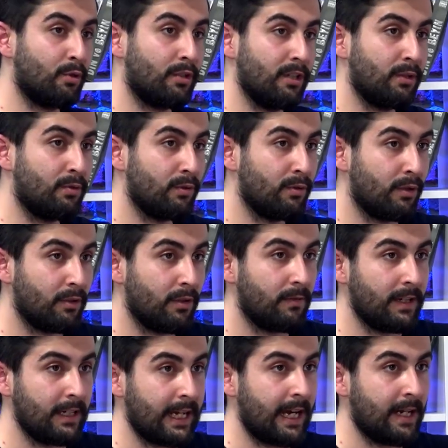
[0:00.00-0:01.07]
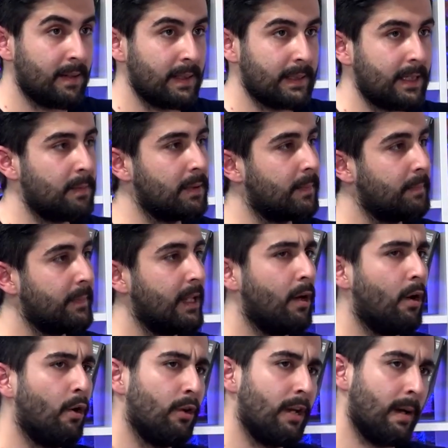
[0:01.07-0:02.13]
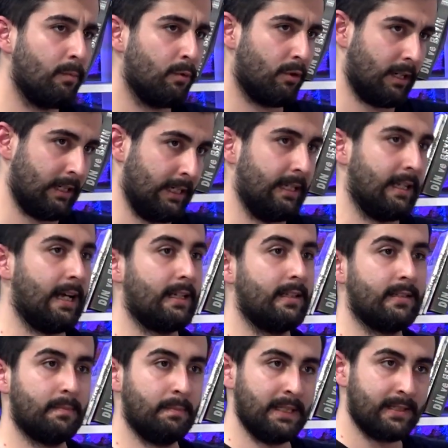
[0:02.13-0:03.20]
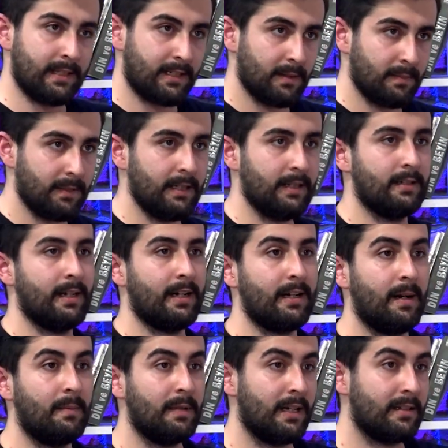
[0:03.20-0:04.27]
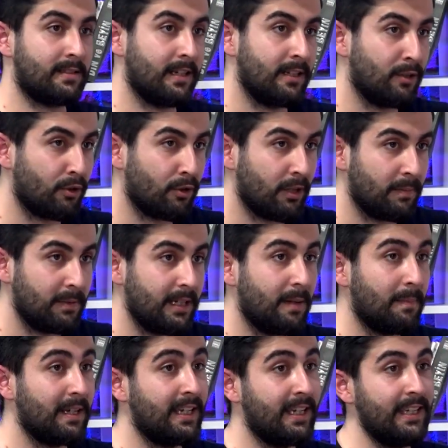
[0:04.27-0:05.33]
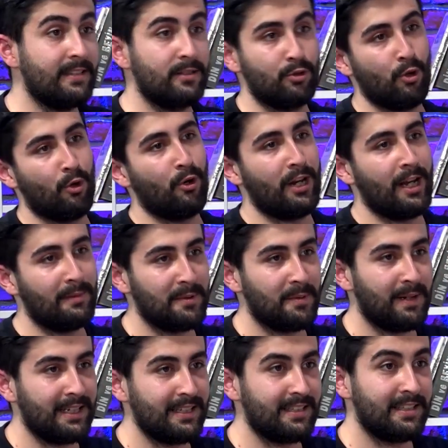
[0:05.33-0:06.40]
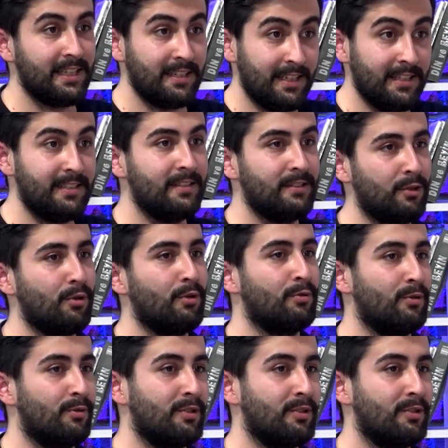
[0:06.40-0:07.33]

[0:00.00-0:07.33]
çok iyi kullanıyor ve yani tabii Önemli olan illaki bir takım e, rakamlar, sayılar olabilir ama Evet, hit evet. çok önemli bence. Senin hitin de çok